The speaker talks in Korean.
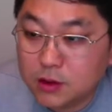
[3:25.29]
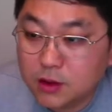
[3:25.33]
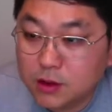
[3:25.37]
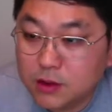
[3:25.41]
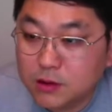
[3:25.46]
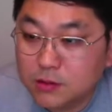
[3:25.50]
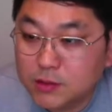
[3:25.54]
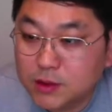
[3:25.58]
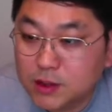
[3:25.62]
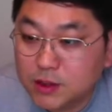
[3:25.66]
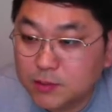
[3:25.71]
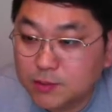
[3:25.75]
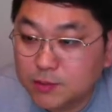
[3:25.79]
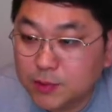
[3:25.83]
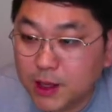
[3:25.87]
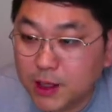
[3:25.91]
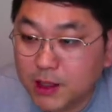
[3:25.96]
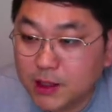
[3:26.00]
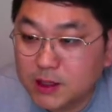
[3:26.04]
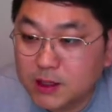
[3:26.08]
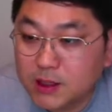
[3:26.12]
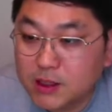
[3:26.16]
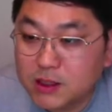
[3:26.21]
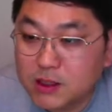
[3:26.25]
그럼
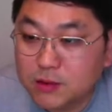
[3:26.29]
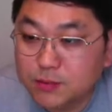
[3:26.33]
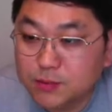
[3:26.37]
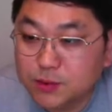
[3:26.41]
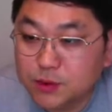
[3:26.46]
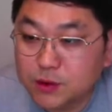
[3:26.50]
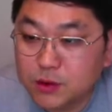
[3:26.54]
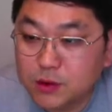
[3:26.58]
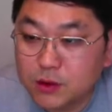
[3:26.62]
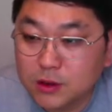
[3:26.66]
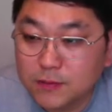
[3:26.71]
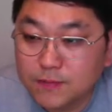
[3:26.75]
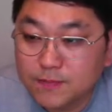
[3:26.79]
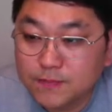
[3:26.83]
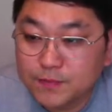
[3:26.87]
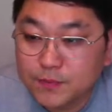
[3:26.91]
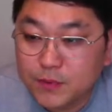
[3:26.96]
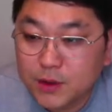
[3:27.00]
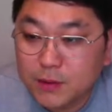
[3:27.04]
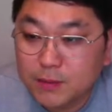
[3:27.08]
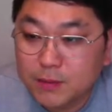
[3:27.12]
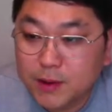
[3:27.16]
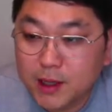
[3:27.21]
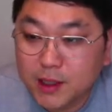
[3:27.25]
120불,
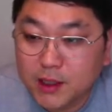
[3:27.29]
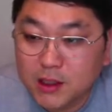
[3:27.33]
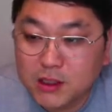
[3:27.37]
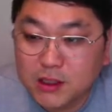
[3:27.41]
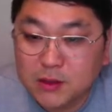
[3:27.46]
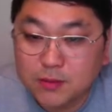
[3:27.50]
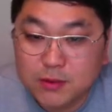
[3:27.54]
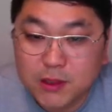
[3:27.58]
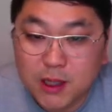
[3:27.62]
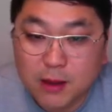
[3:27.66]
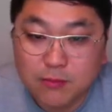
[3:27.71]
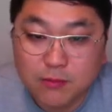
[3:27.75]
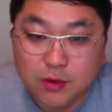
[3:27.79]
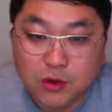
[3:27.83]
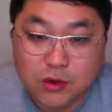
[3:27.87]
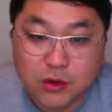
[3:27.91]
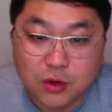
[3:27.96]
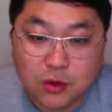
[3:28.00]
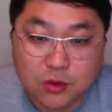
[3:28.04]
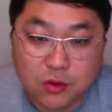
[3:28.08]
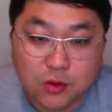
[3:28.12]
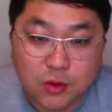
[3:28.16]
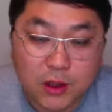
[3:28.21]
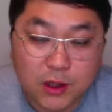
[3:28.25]
123불
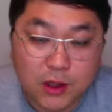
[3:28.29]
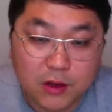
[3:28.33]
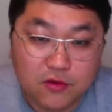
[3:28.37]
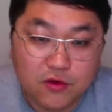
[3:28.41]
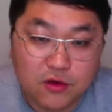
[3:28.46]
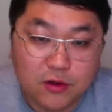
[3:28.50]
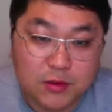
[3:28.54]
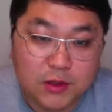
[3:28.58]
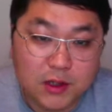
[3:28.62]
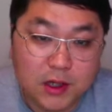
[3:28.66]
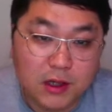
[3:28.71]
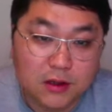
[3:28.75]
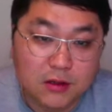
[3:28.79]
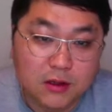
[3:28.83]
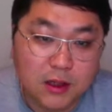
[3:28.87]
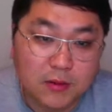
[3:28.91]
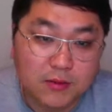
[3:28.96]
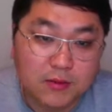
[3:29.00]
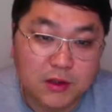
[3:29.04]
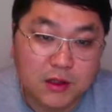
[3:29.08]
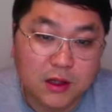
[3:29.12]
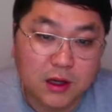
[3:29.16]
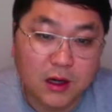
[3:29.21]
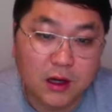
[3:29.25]
정도에 구입이
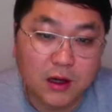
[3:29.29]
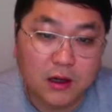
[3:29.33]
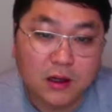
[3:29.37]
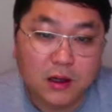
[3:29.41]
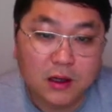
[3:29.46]
가능합니다.